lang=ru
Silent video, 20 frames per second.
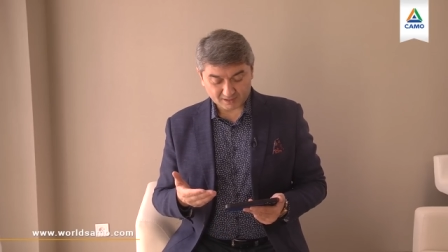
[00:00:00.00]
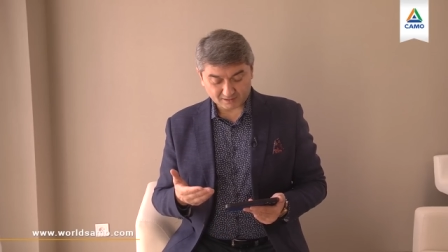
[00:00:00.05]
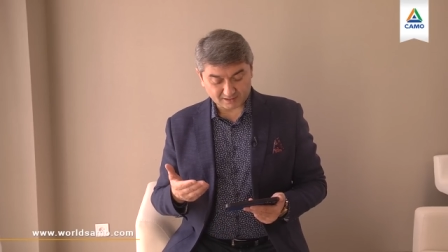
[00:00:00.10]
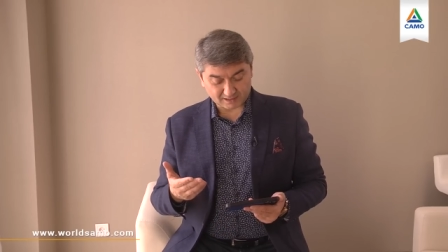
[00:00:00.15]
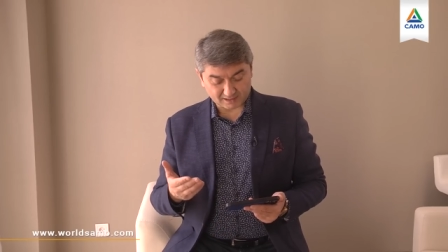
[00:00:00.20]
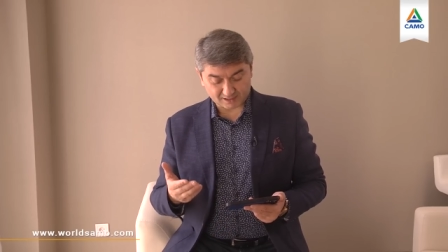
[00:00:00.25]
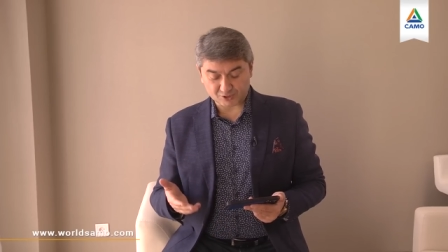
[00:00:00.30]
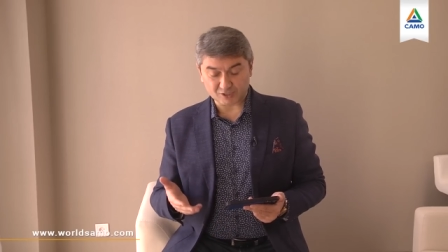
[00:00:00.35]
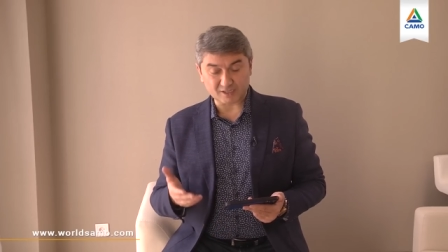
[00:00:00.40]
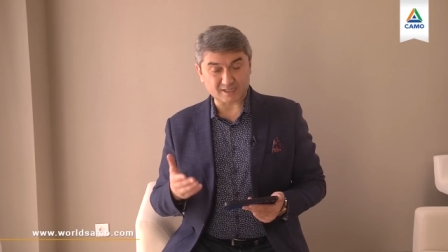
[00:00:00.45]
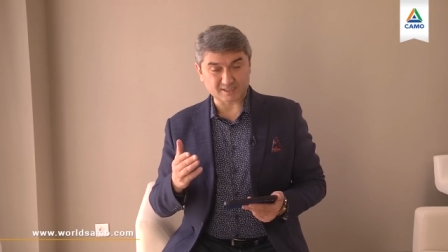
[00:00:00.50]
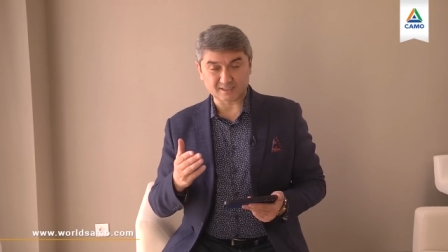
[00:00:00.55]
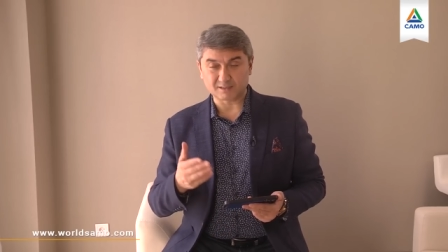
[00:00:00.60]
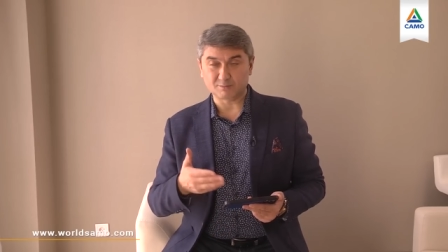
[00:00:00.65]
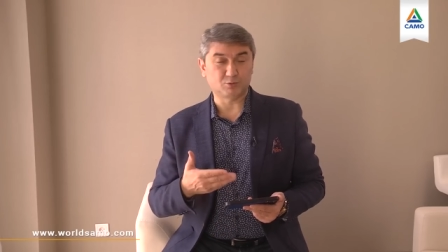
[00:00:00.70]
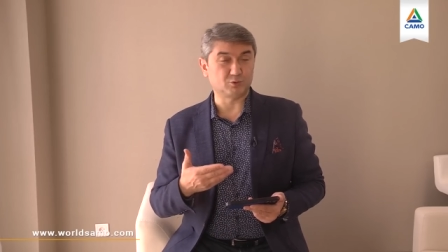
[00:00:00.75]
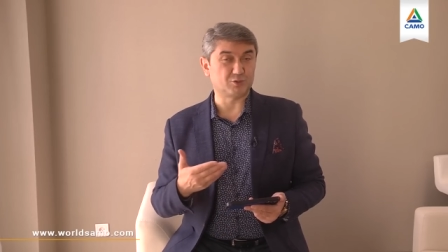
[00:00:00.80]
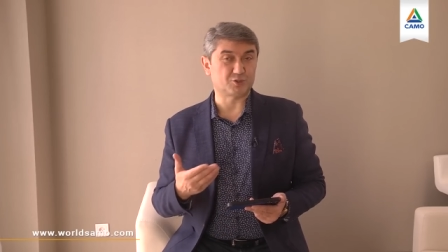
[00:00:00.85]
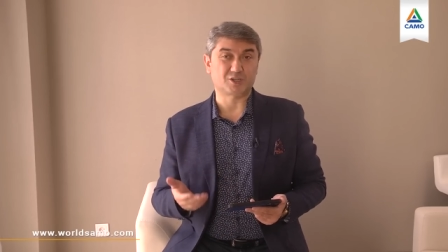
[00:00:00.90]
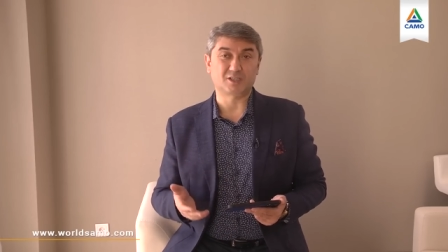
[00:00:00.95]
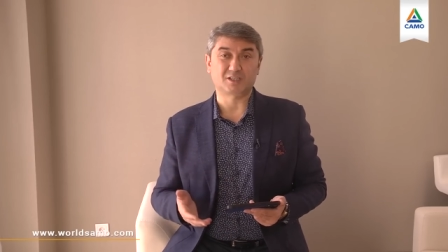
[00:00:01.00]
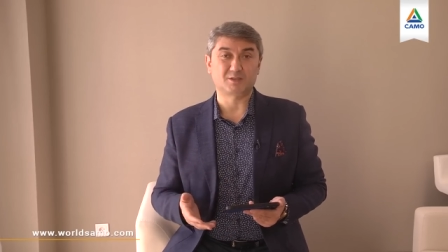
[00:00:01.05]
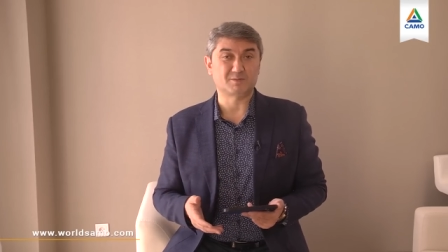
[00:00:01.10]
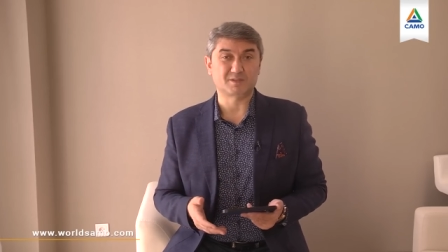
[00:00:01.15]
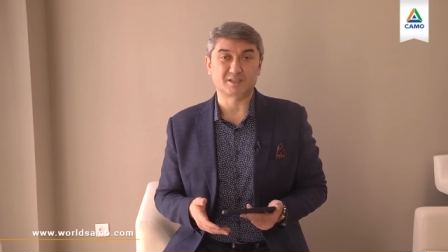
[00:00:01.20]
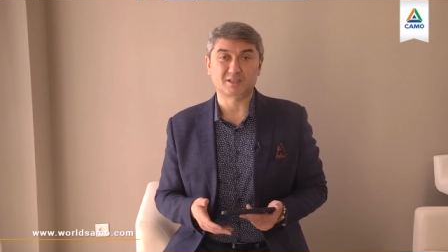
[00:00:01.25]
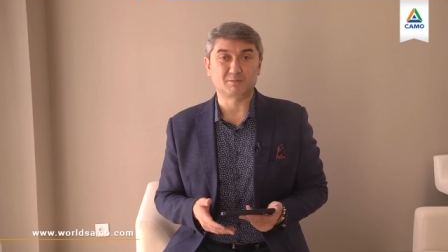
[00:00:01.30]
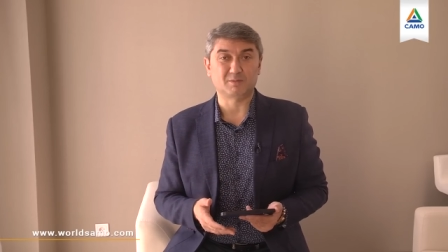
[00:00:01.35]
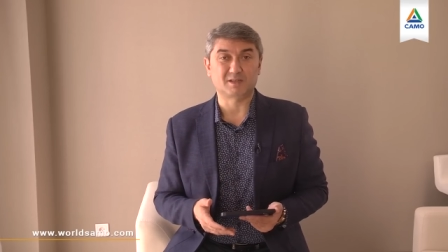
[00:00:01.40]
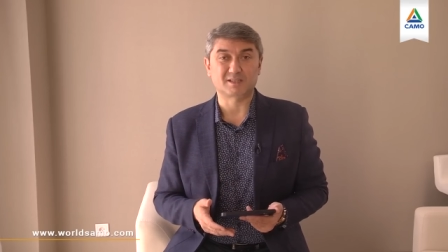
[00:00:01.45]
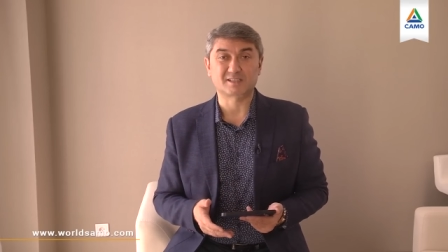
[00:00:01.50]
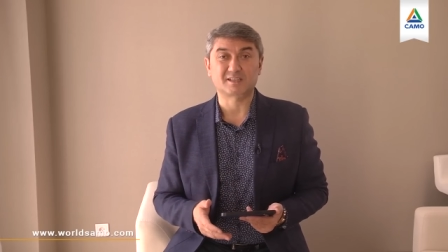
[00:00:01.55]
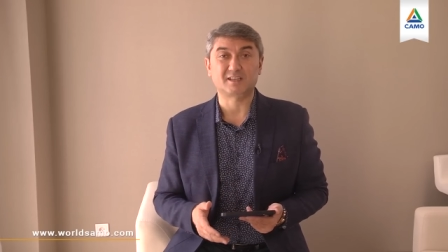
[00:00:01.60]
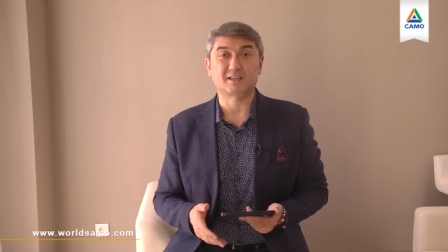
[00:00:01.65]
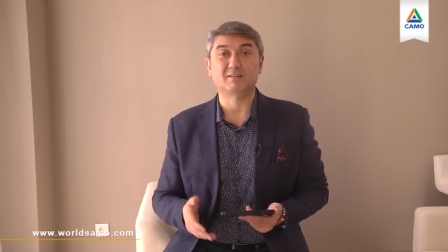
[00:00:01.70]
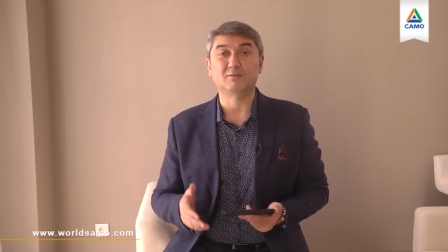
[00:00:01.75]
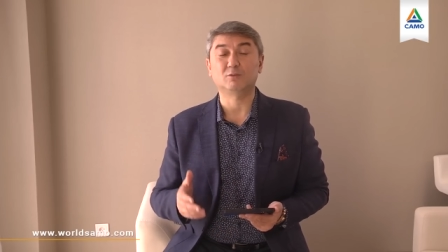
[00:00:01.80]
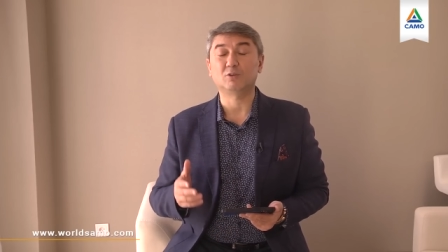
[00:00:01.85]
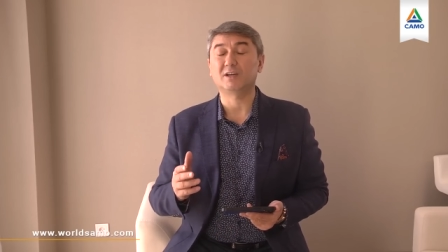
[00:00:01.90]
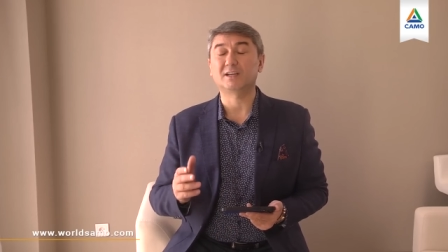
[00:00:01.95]
даже если будешь этим заниматься, все
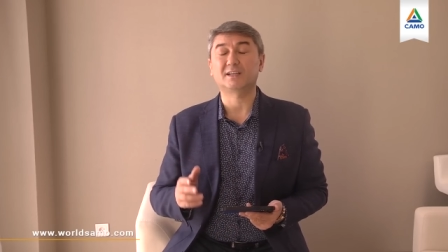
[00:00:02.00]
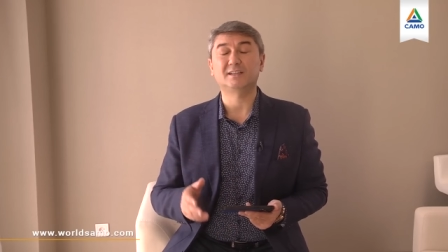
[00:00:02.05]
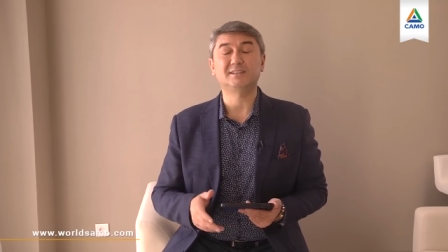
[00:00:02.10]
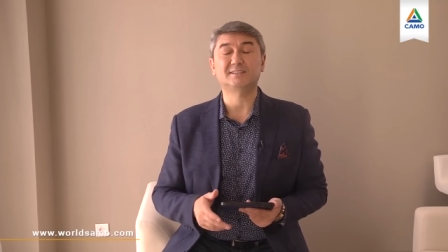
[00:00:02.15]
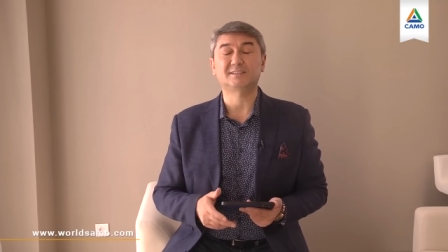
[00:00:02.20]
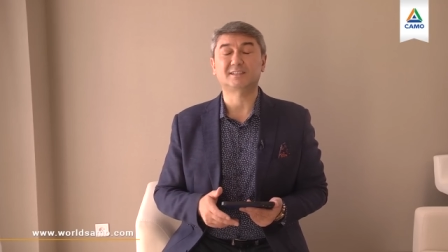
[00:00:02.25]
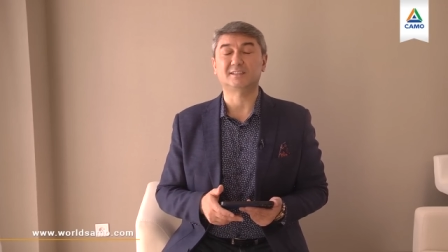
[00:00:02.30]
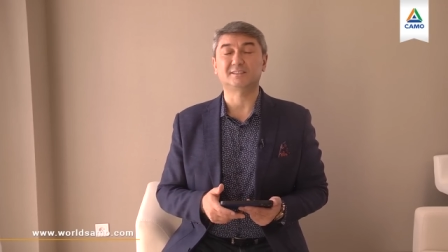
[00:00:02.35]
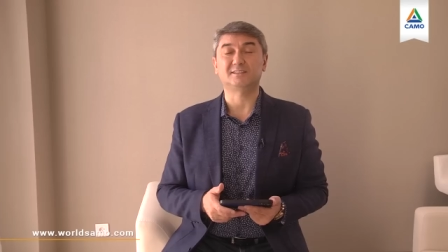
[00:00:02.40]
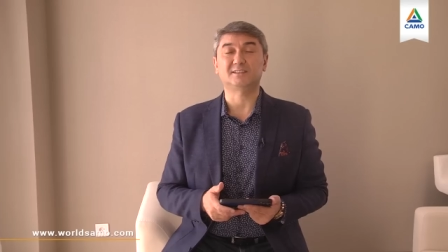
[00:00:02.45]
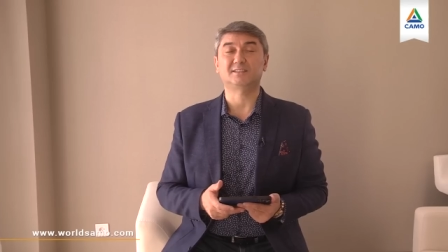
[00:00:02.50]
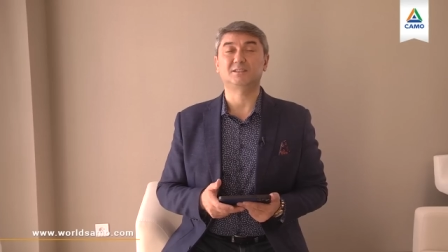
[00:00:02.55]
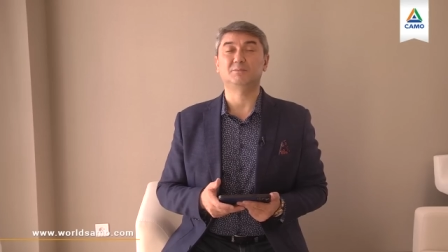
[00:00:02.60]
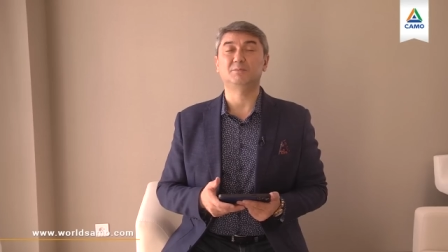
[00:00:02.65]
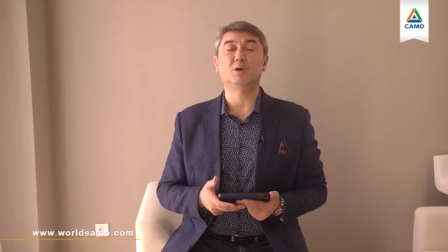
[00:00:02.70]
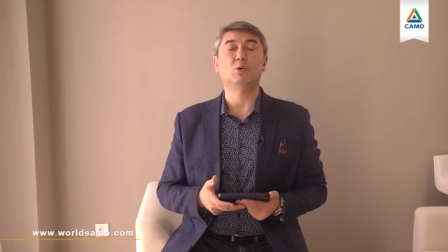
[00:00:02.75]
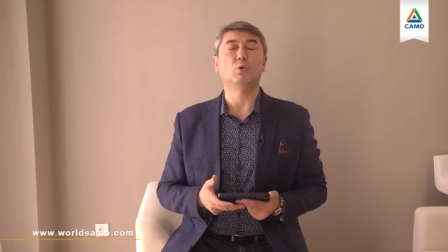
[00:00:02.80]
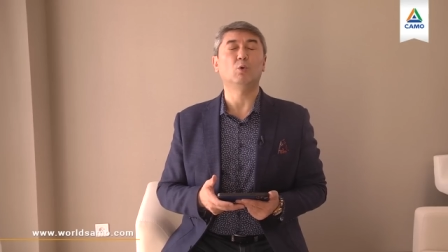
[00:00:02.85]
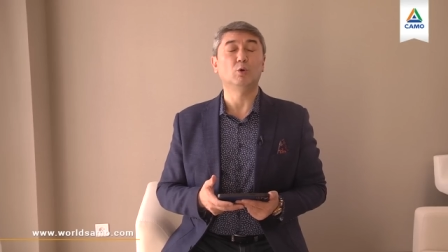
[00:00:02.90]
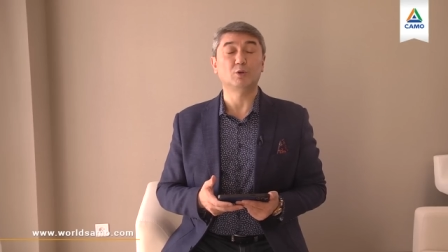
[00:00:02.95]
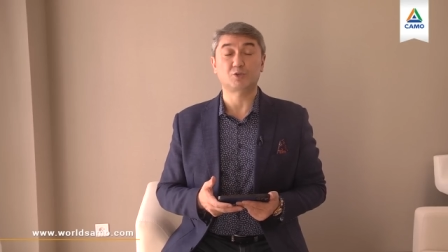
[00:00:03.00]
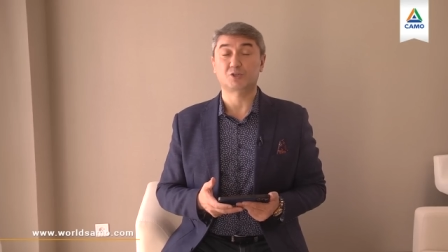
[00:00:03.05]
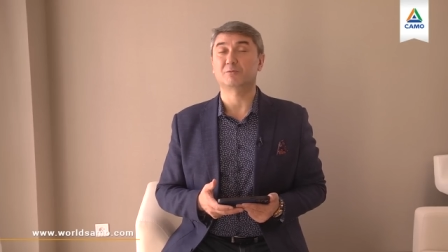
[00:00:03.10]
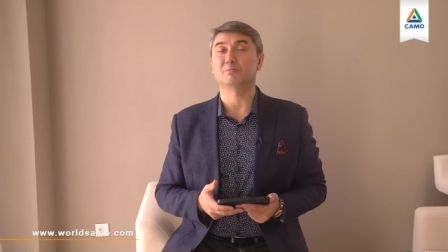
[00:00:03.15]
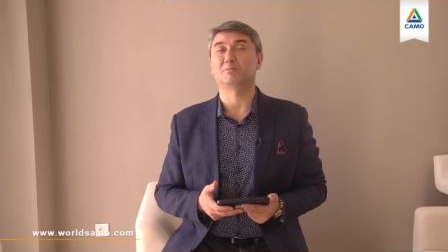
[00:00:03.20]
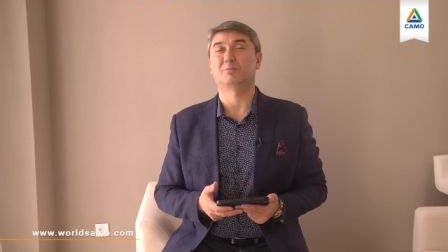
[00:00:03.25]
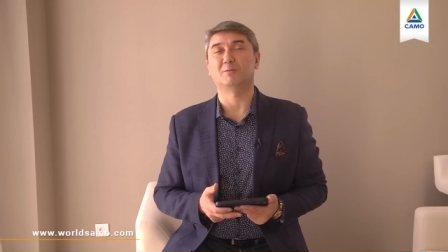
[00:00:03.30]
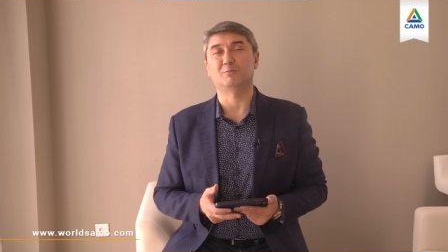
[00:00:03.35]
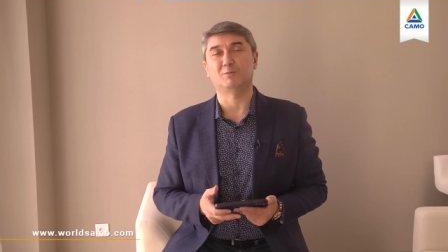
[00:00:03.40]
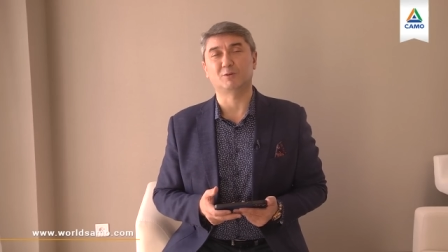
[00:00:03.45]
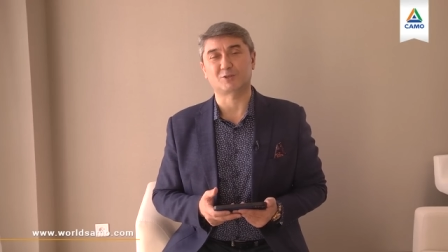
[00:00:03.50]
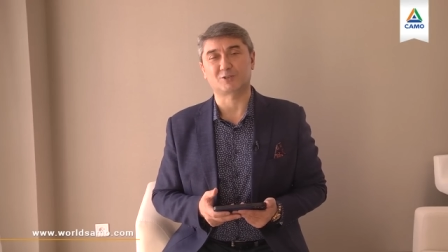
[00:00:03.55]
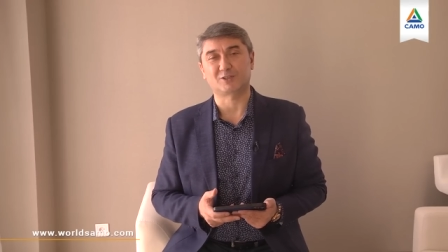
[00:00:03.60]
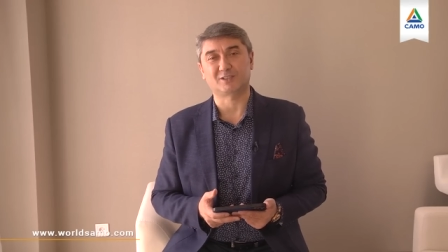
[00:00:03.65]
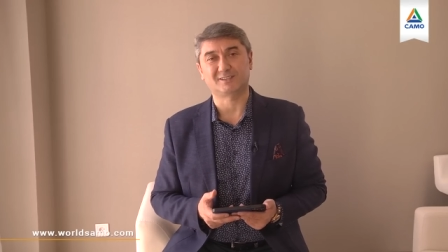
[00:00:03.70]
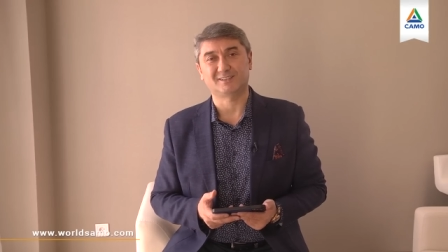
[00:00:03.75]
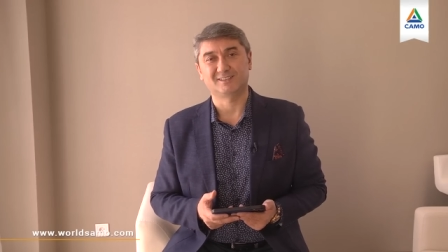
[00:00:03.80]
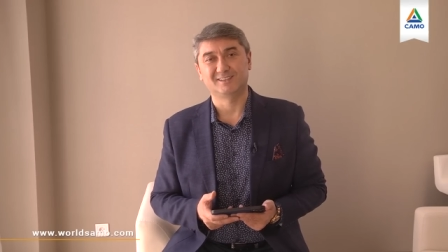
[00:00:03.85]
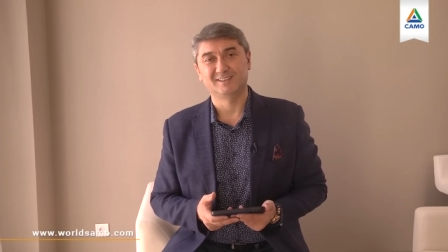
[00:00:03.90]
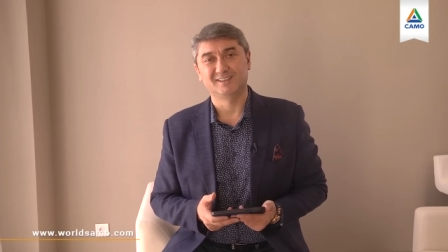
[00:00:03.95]
равно английский язык тебе очень поможет.